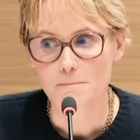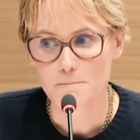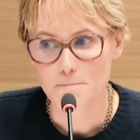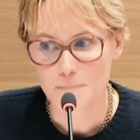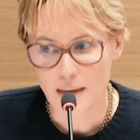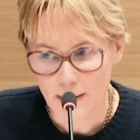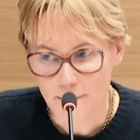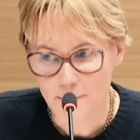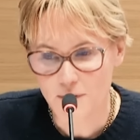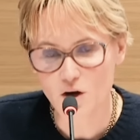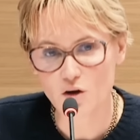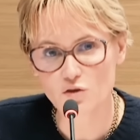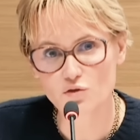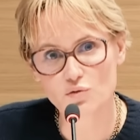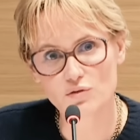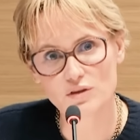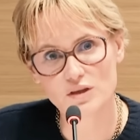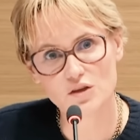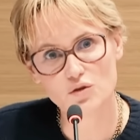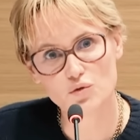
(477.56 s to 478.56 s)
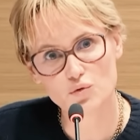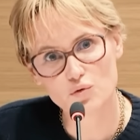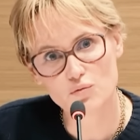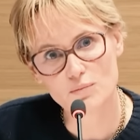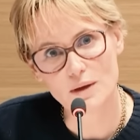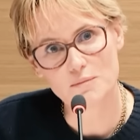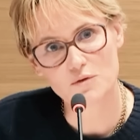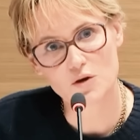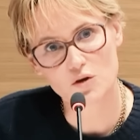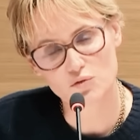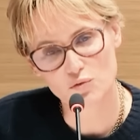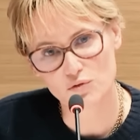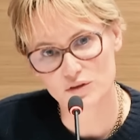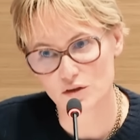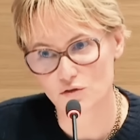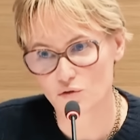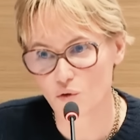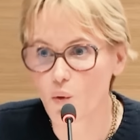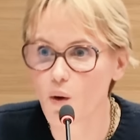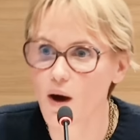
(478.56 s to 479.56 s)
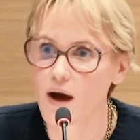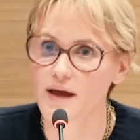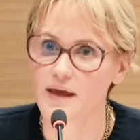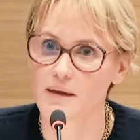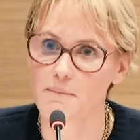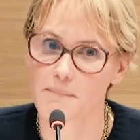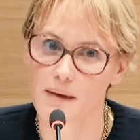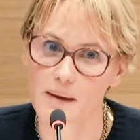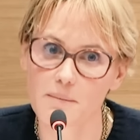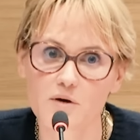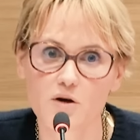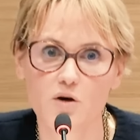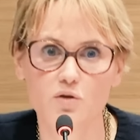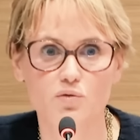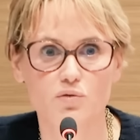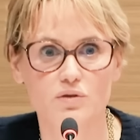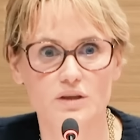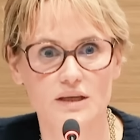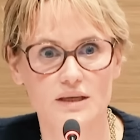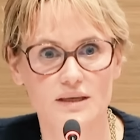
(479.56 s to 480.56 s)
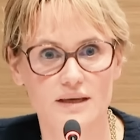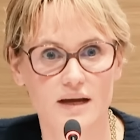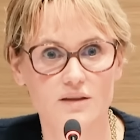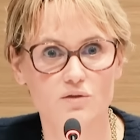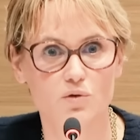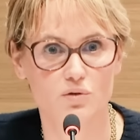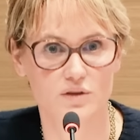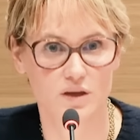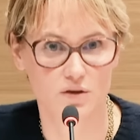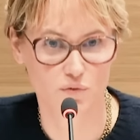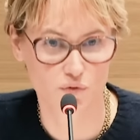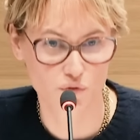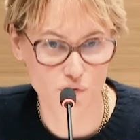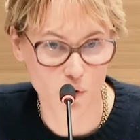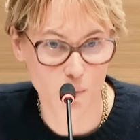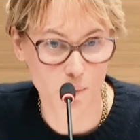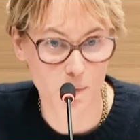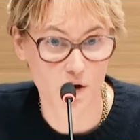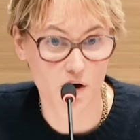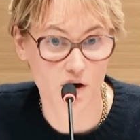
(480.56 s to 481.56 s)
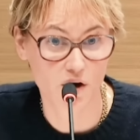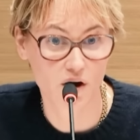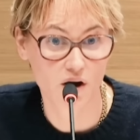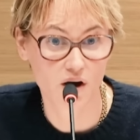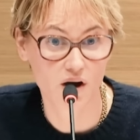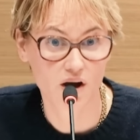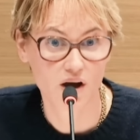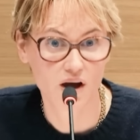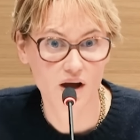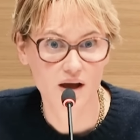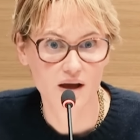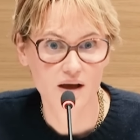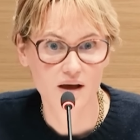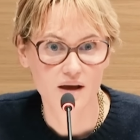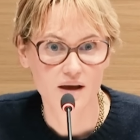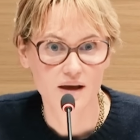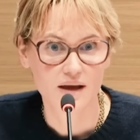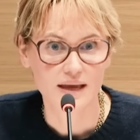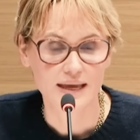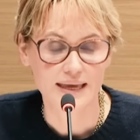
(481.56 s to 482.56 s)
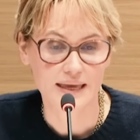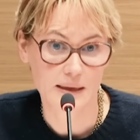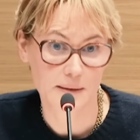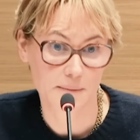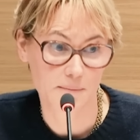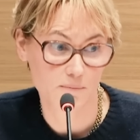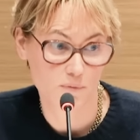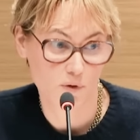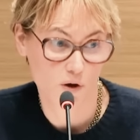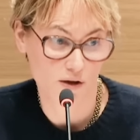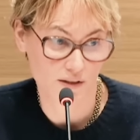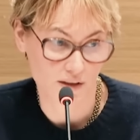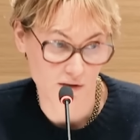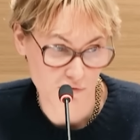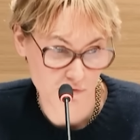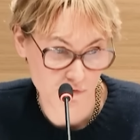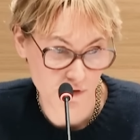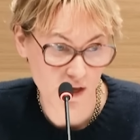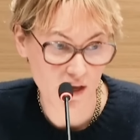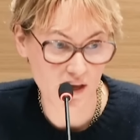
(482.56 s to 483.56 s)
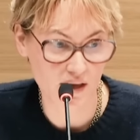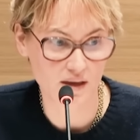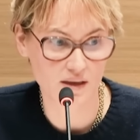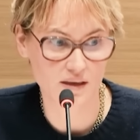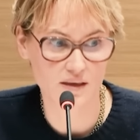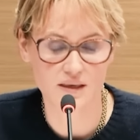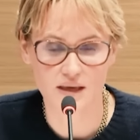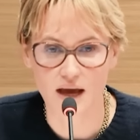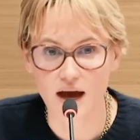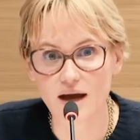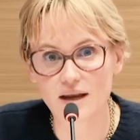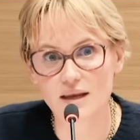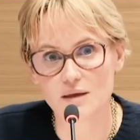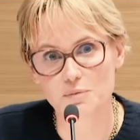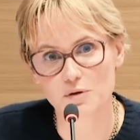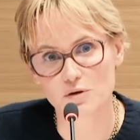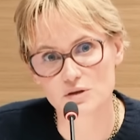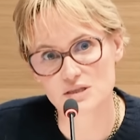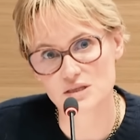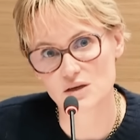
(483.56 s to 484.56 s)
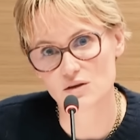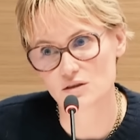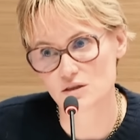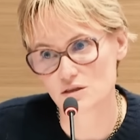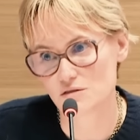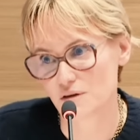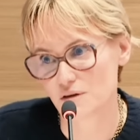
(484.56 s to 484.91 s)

même quand on est deux, même quand on est trois et même quand on est quatre, on a toujours peur. Et en effet, il y a les procès en